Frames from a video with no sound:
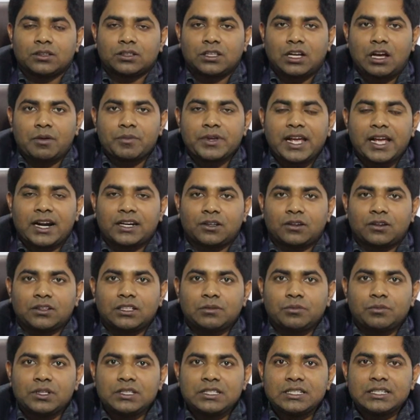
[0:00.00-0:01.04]
তো আমি একটা
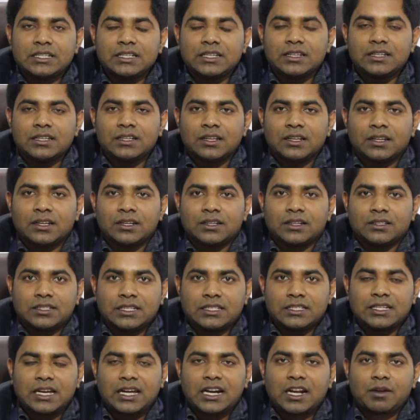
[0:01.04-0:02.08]
কথা বলছি
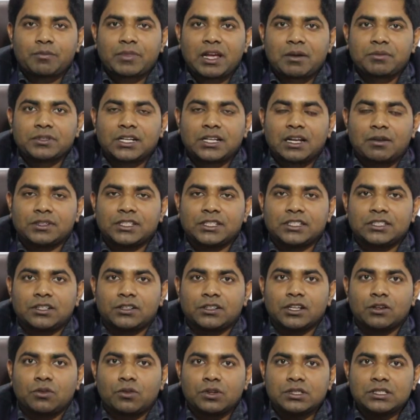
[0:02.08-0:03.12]
যে যারা ব্যবসা আমাদের
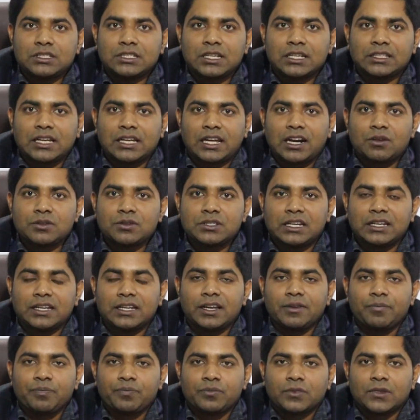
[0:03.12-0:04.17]
সঙ্গে করছে তারাও
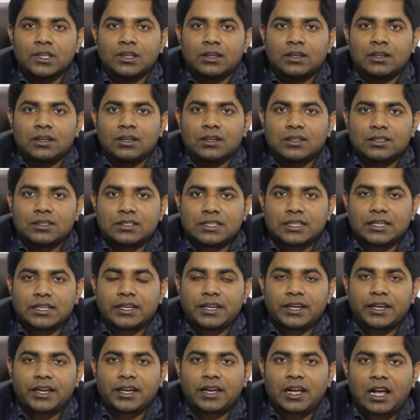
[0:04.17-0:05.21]
জানে যে
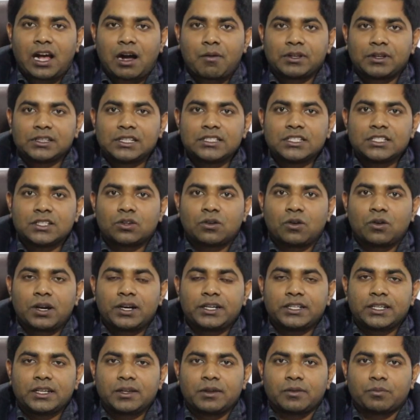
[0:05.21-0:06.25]
আমাদের যে
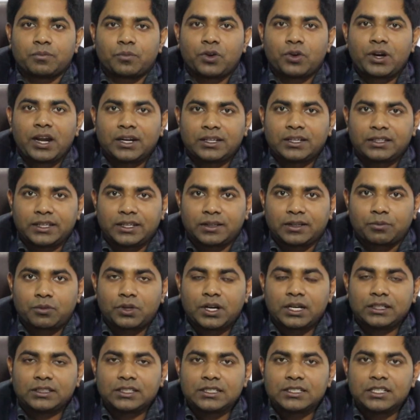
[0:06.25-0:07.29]
কোয়ালিটি প্রোডাক্টের
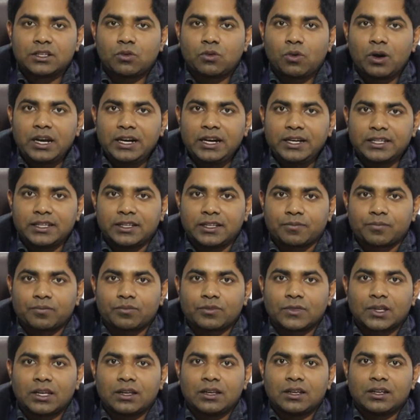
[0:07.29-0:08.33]
প্রোডাক্টের যে কোয়ালিটি
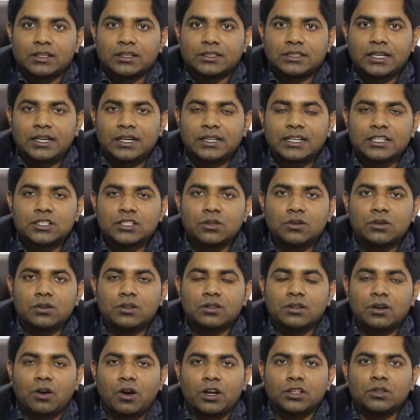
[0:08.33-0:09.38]
সেটা
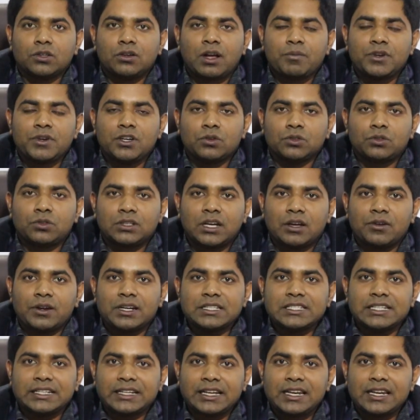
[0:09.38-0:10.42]
যখন হয়তো আপনি নতুন কারো
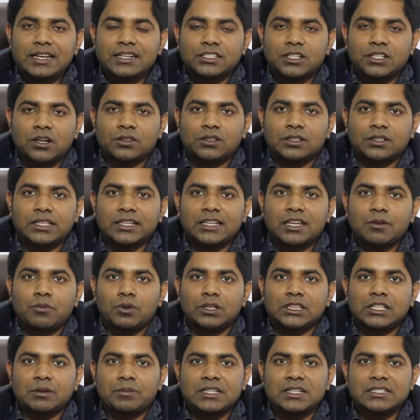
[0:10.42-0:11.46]
কাছে গেলেন সে হয়তো দেখে
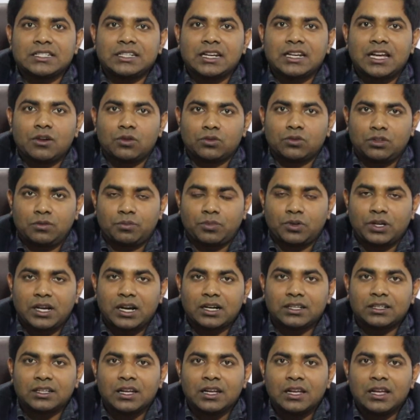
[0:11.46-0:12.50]
বলতে পারে যে না নতুন
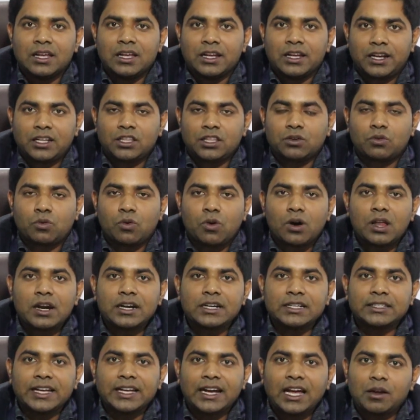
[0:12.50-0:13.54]
প্রোডাক্ট কিন্তু
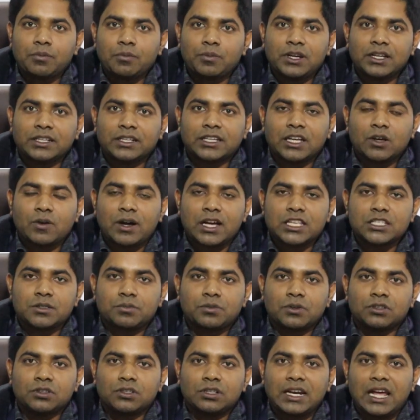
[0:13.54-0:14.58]
কোয়ালিটি দেখার পরে কেউ আজ
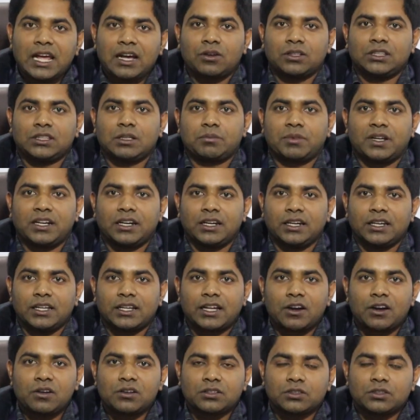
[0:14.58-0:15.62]
পর্যন্ত না করতে পারেনি
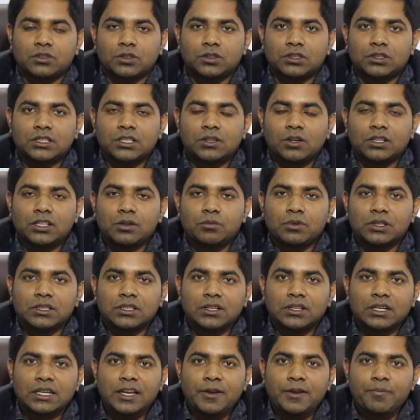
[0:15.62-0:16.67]
কারণ সত্যি কথা
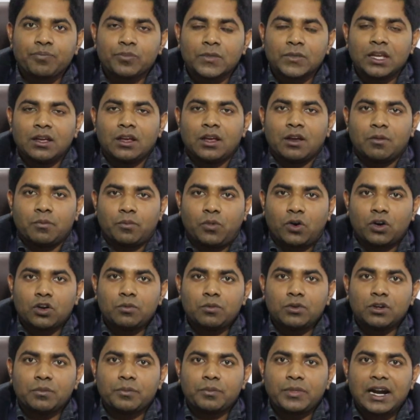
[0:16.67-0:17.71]
বলতে গেলে বড়
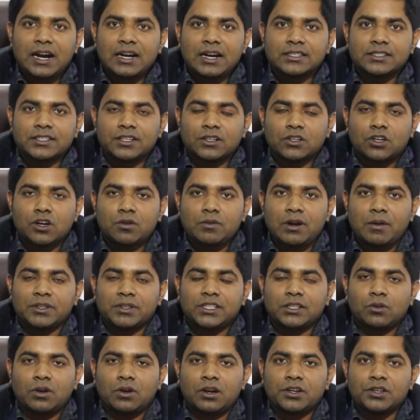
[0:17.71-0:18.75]
বড় ব্র্যান্ড যেরকম
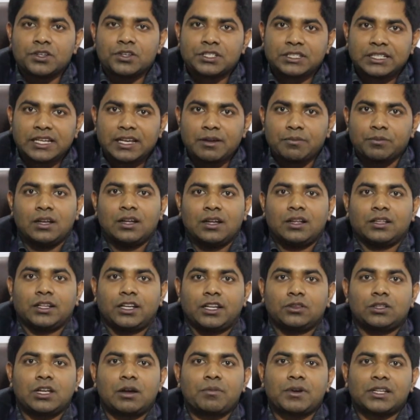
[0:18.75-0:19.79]
আমাদের কোয়ালিটিও সেম
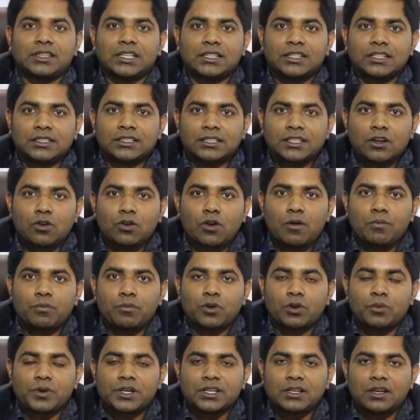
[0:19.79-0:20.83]
কিন্তু আমরা তাদের থেকে কম
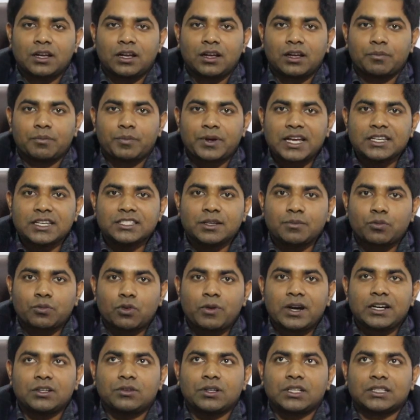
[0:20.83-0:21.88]
প্রাইসে
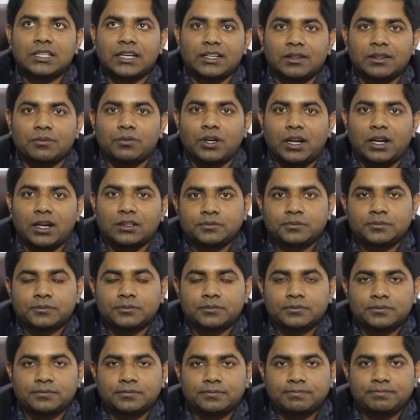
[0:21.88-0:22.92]
প্রোভাইড করে থাকি প্রোডাক্ট তো
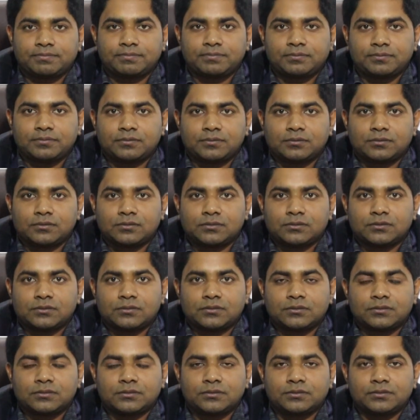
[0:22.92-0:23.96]
কেউ যদি এই ব্যবসাটা শুরু
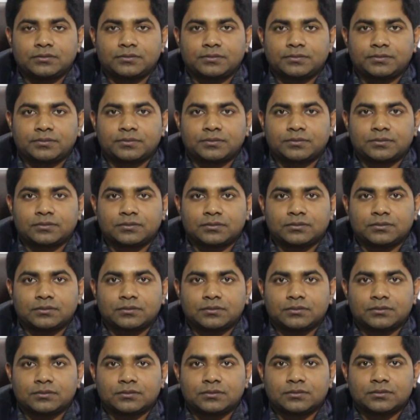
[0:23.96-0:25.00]
করতে চায় তাও কত
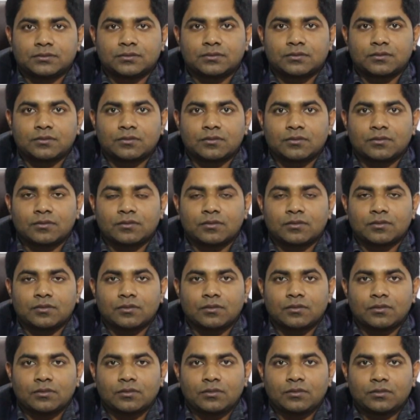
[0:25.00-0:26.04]
টাকা মোটামুটি ইনভেস্টমেন্ট
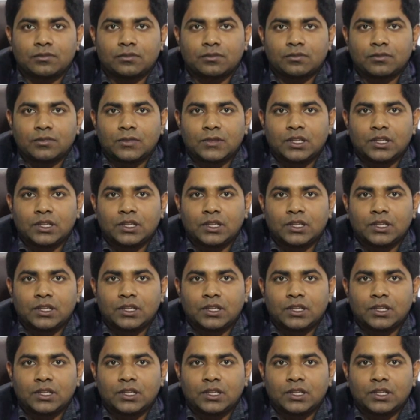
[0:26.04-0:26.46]
করতে হবে